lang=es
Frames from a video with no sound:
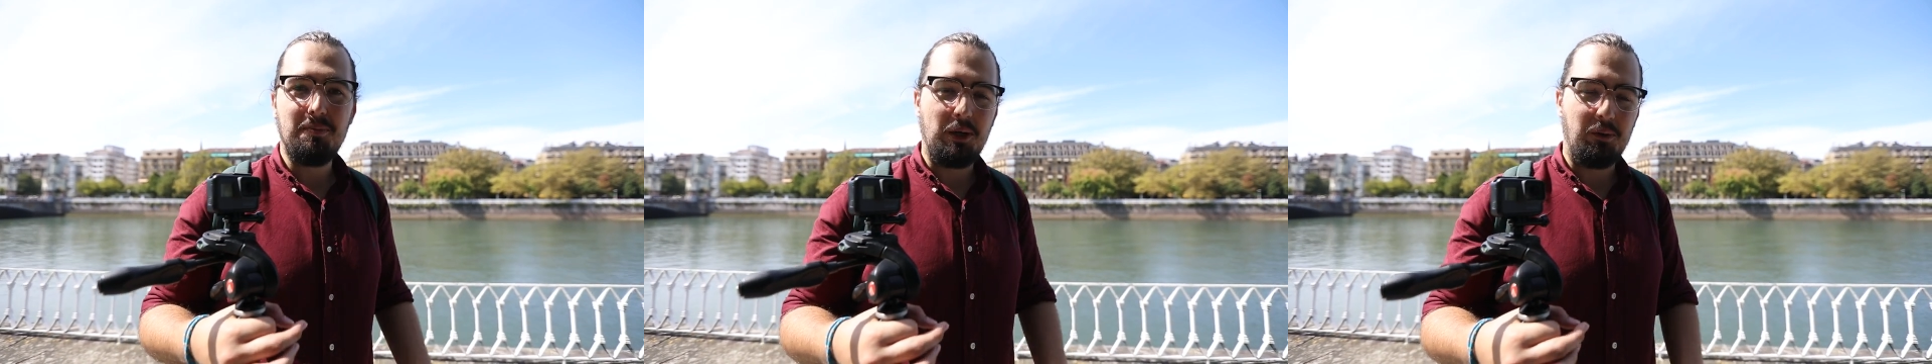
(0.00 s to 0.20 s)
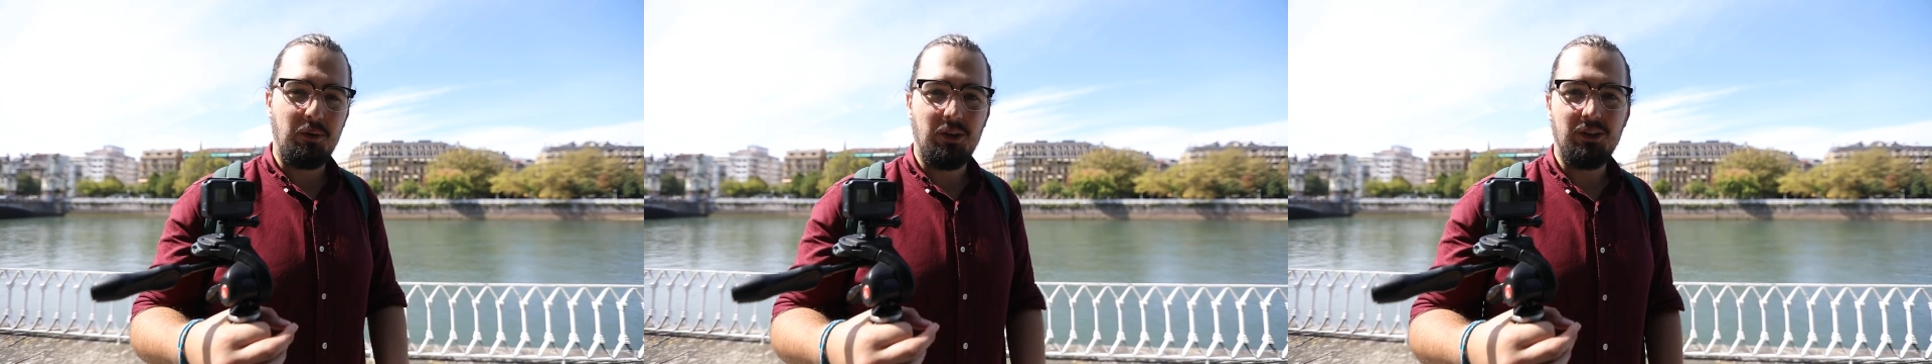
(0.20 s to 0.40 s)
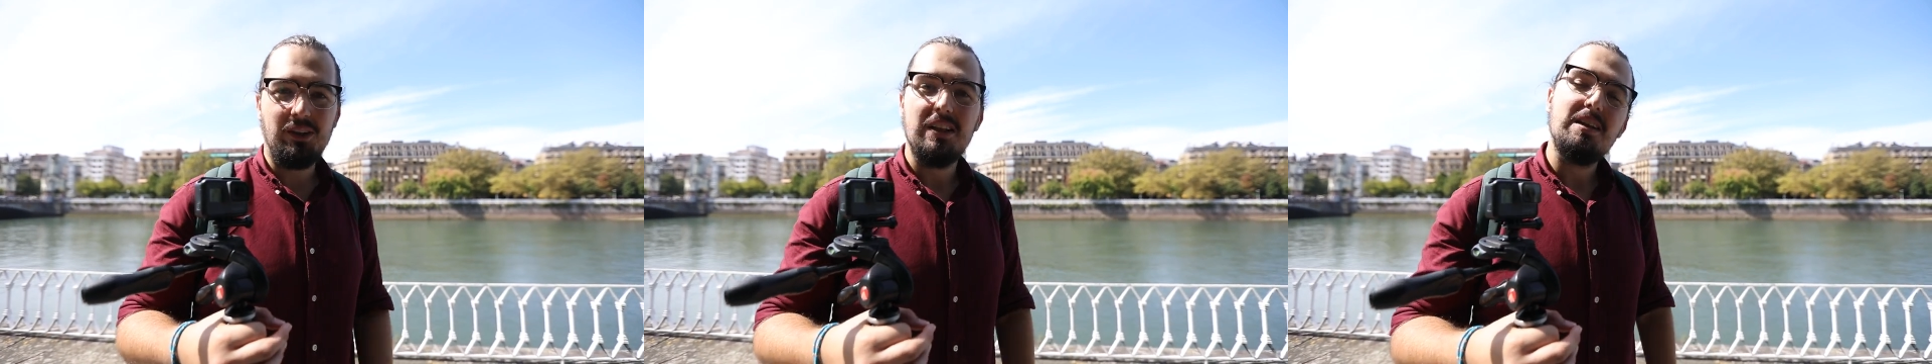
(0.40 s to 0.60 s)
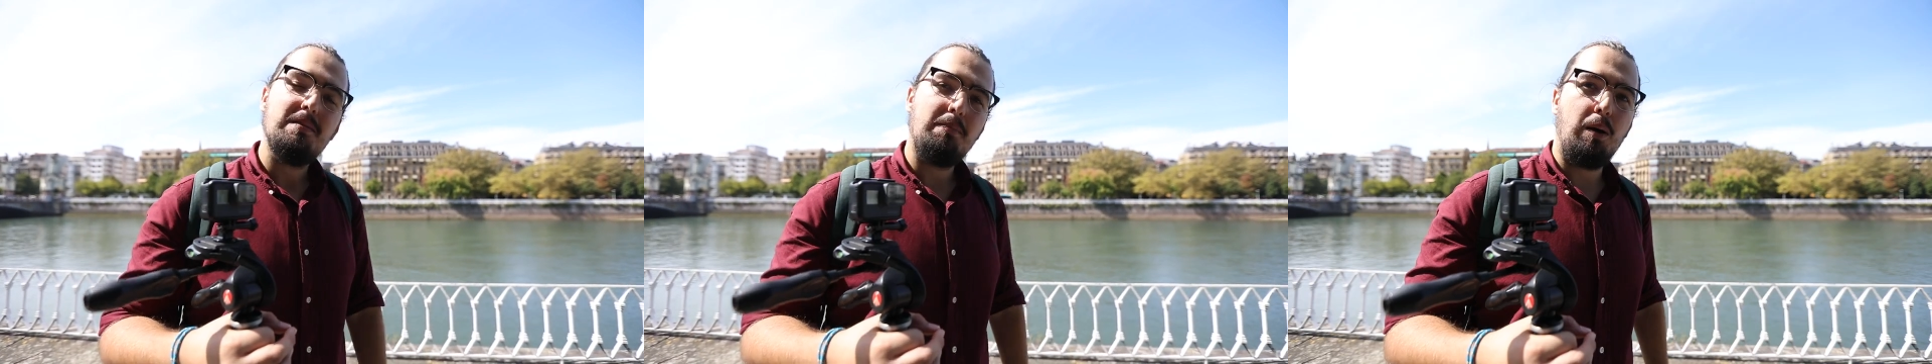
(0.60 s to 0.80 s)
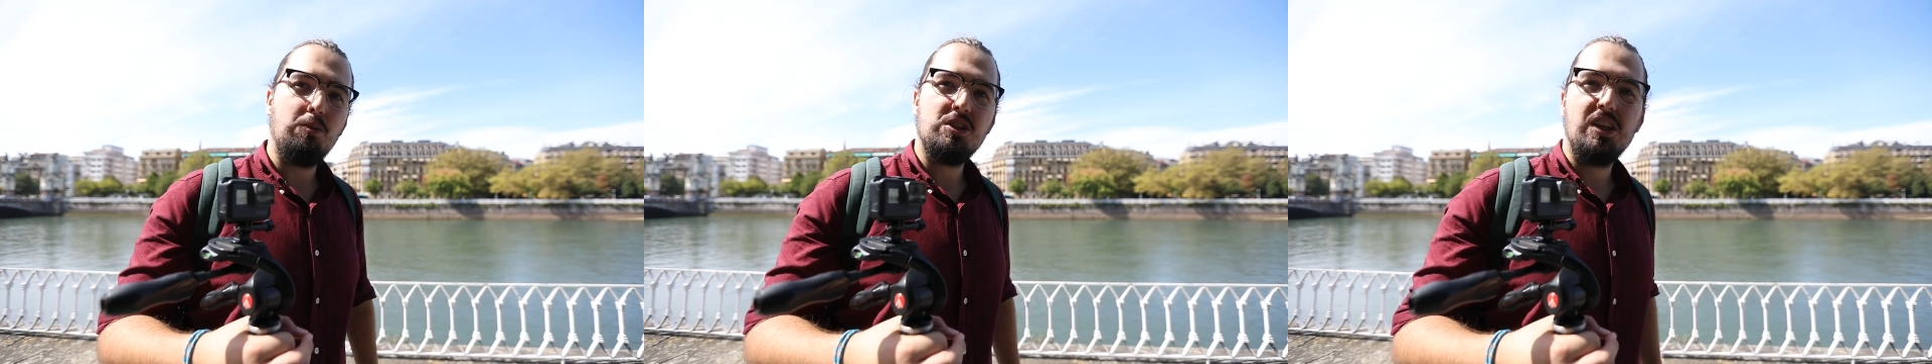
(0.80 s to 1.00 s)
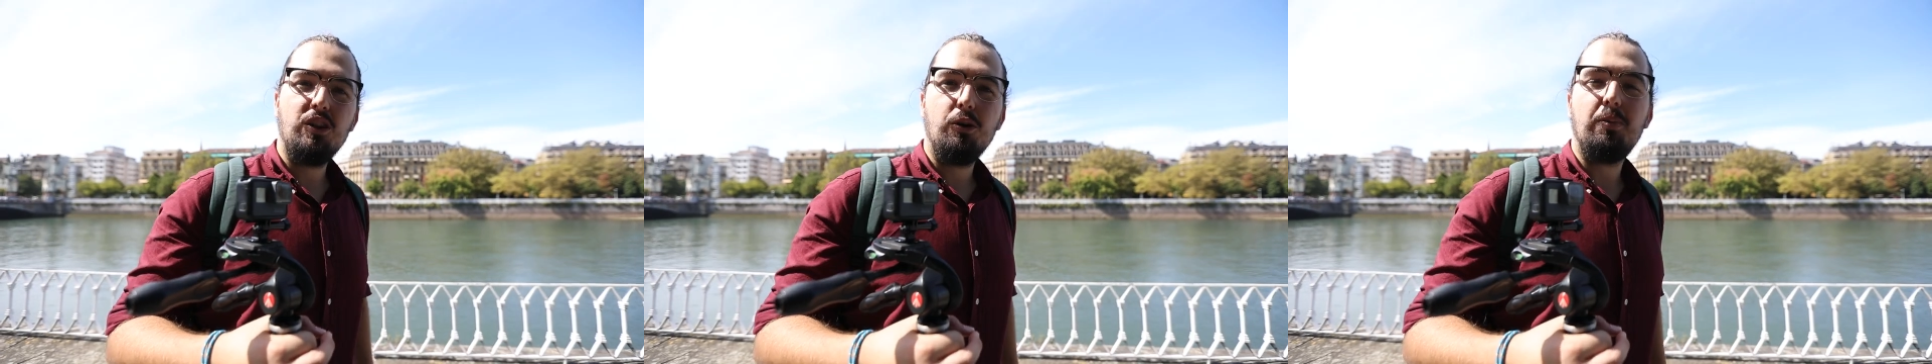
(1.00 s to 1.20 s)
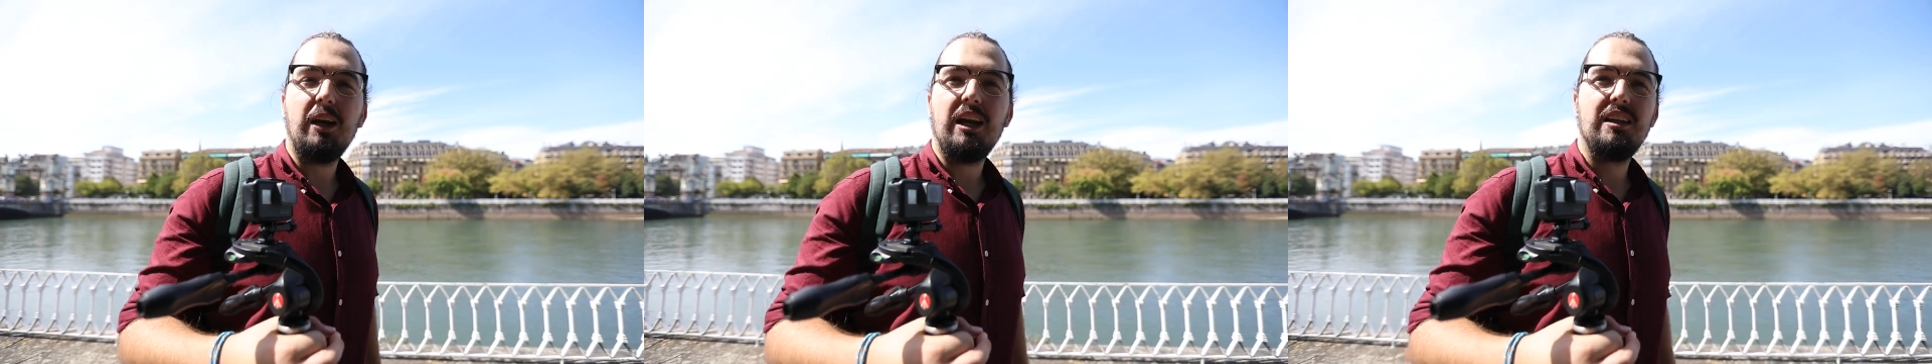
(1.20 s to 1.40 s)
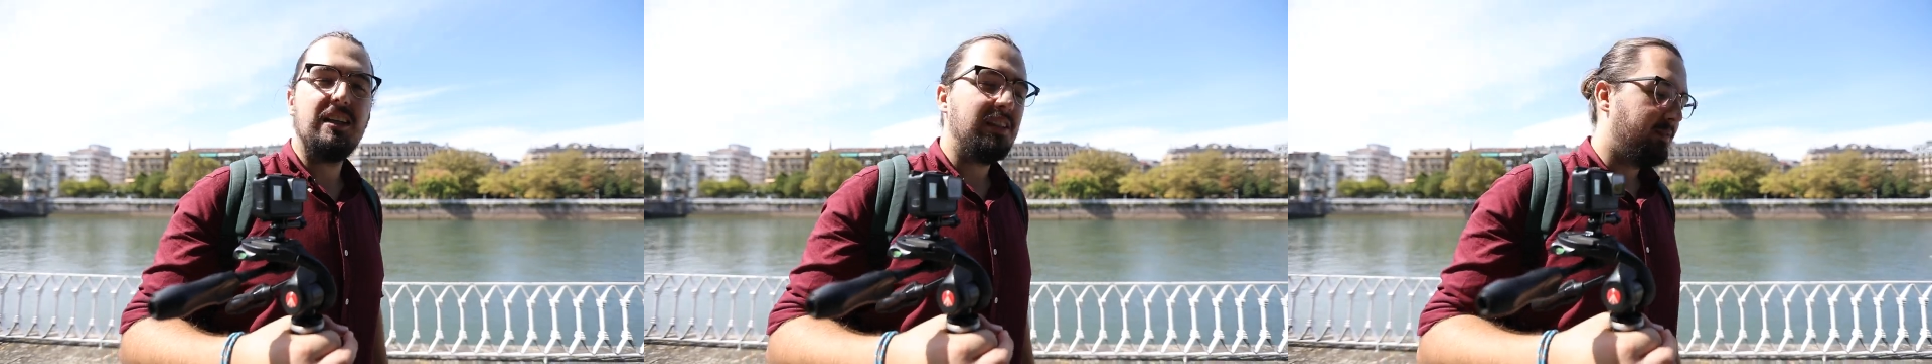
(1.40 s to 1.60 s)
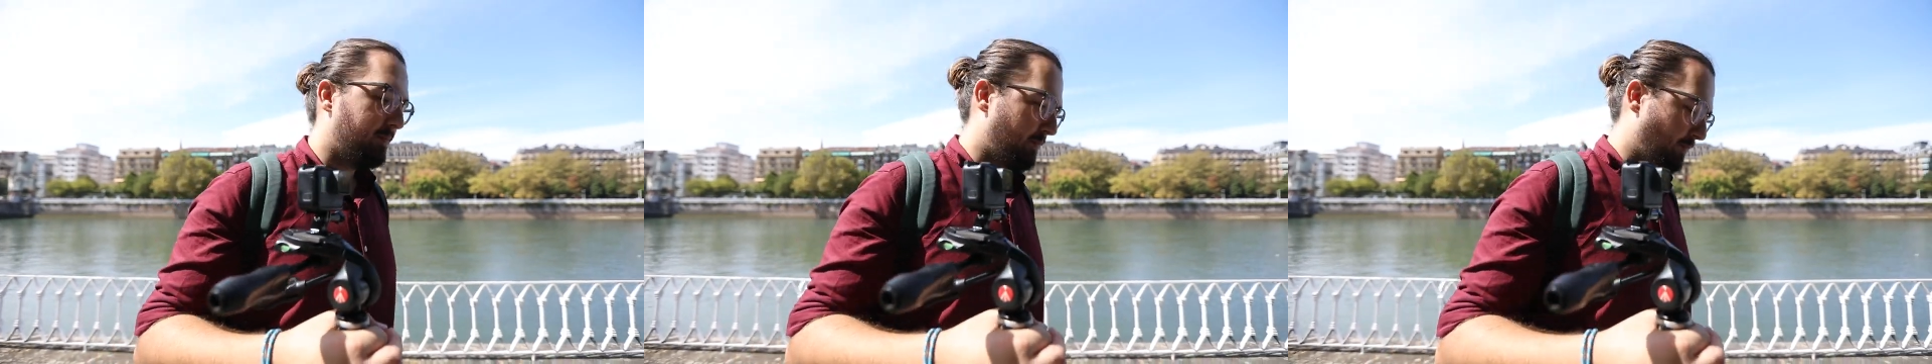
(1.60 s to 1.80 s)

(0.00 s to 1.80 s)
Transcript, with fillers: pero bueno, vamos yendo por allí.